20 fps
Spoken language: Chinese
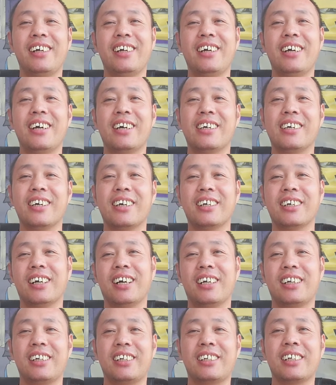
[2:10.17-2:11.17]
”呵呵，
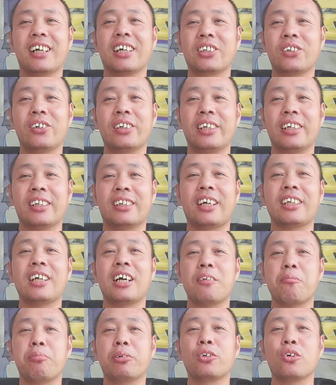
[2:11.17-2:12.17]
呵这个道理大
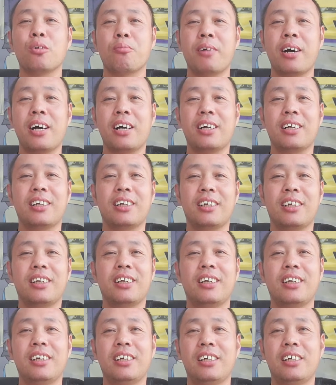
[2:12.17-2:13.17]
家不懂吗？
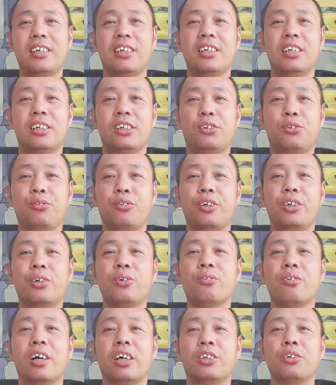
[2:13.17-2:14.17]
群
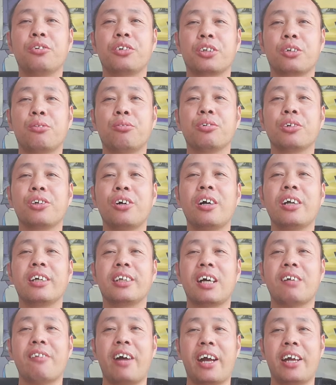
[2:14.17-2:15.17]
众啊，就是裤裆里
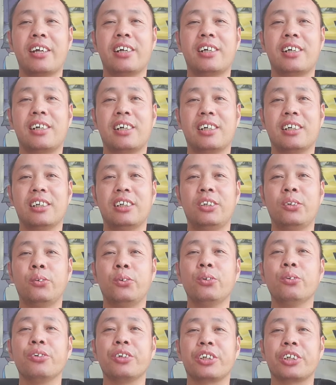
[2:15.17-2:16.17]
那玩意儿，啊，
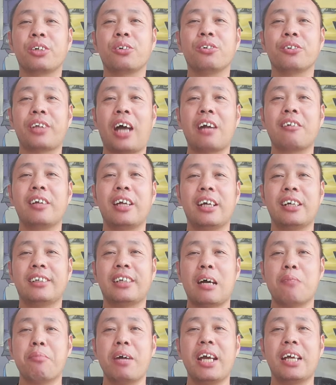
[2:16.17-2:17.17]
有用的时候拿出来
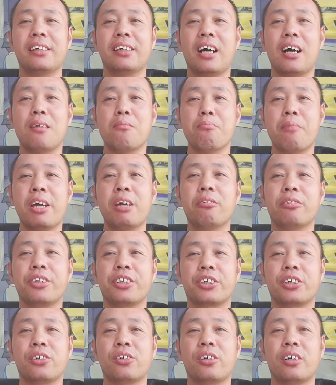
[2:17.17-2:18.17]
显摆一下，没用的
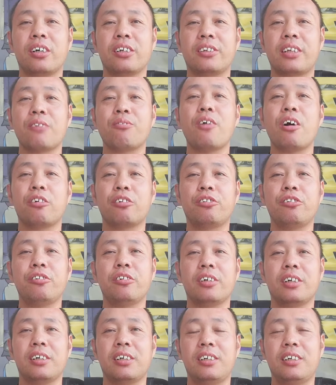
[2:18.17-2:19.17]
时候再放回
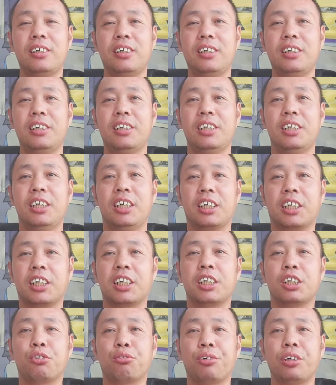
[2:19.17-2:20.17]
去。
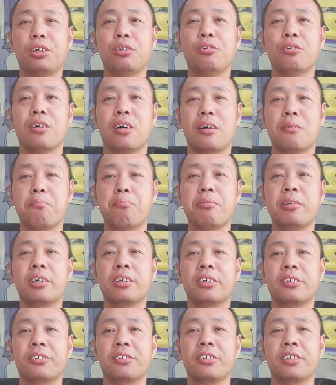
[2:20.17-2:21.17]
只是群众啊，不
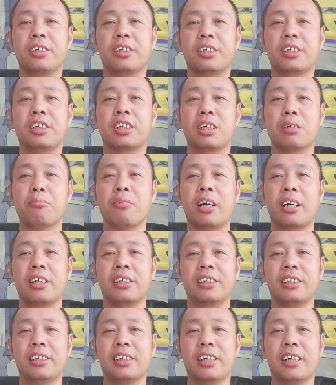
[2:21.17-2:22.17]
知道自己是什么而
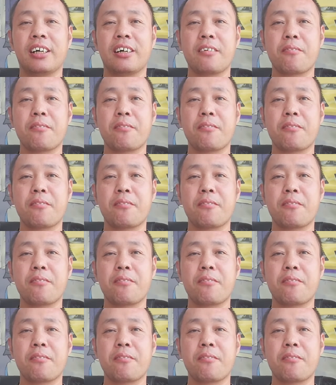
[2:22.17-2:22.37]
已。